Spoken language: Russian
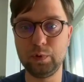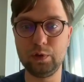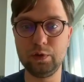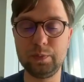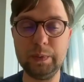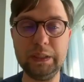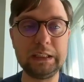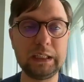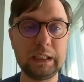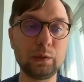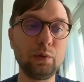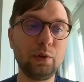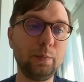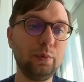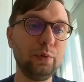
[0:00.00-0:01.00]
список,
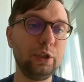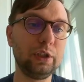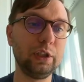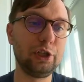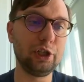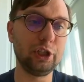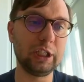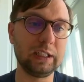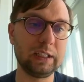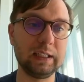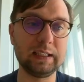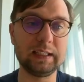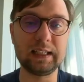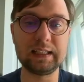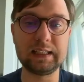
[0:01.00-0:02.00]
который будет начинаться
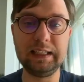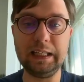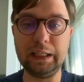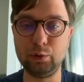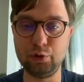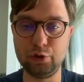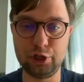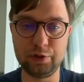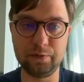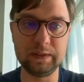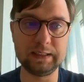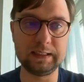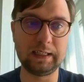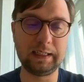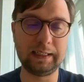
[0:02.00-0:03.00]
со следующего
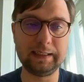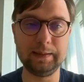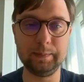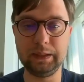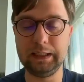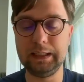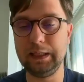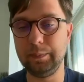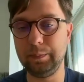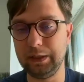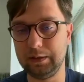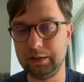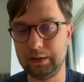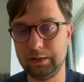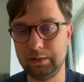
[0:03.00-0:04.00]
за хедом
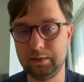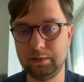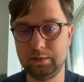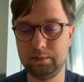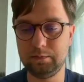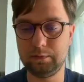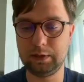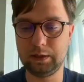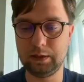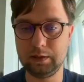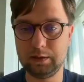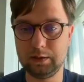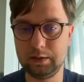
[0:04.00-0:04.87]
элемента. Вот так.